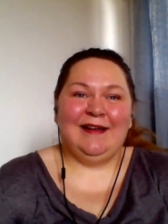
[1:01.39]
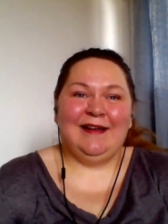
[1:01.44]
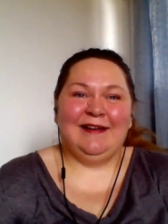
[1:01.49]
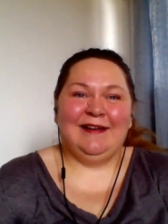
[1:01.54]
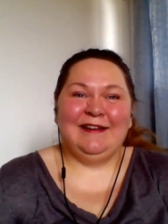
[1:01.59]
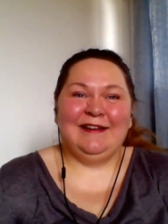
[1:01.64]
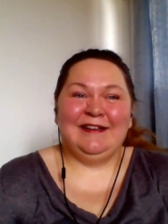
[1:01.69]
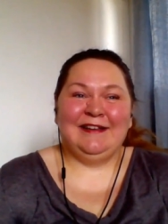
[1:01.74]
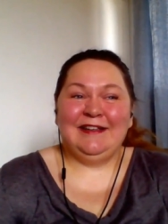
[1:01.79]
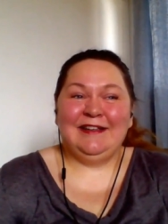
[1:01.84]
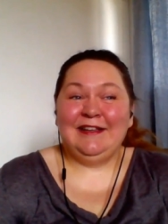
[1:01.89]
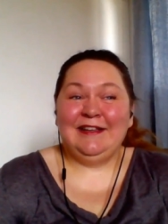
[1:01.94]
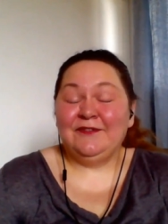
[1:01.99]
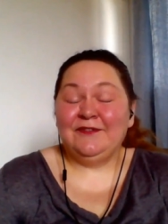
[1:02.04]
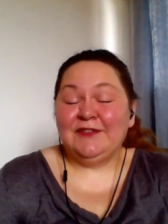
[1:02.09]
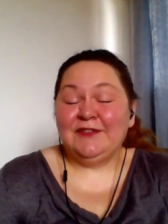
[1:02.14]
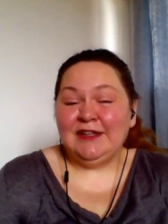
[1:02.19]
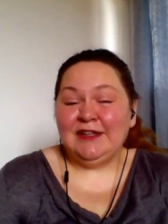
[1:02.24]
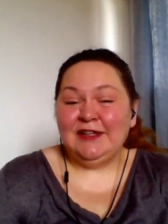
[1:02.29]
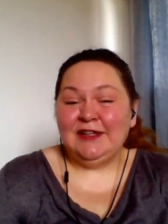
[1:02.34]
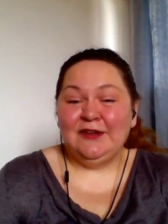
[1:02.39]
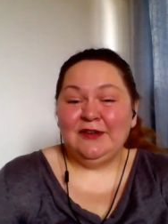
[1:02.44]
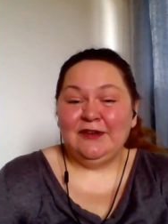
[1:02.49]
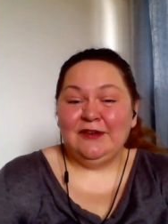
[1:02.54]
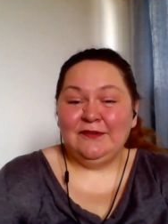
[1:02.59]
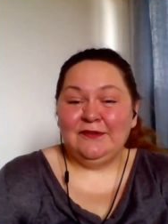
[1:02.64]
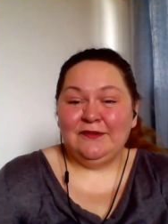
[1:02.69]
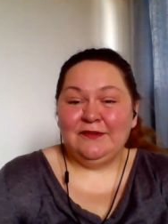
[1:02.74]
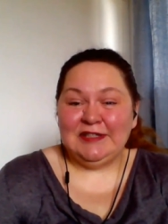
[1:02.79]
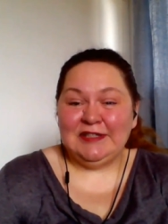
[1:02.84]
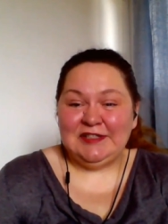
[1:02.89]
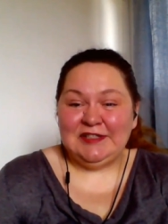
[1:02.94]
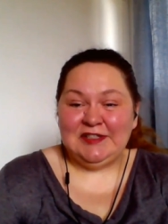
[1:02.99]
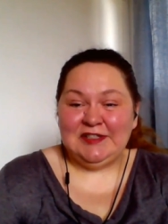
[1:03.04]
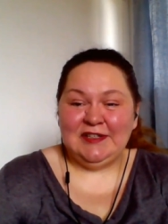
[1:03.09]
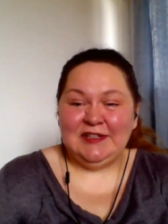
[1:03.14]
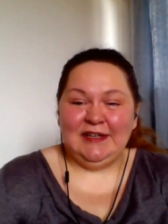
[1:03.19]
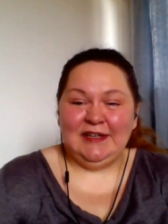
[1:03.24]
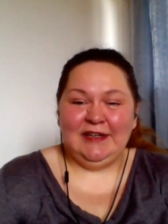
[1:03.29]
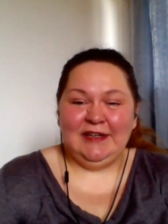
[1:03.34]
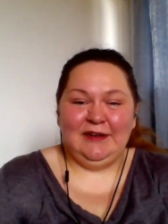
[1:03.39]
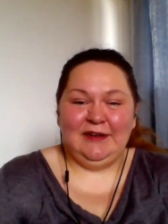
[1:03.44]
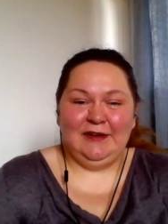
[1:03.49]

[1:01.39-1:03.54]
E, I wtedy właśnie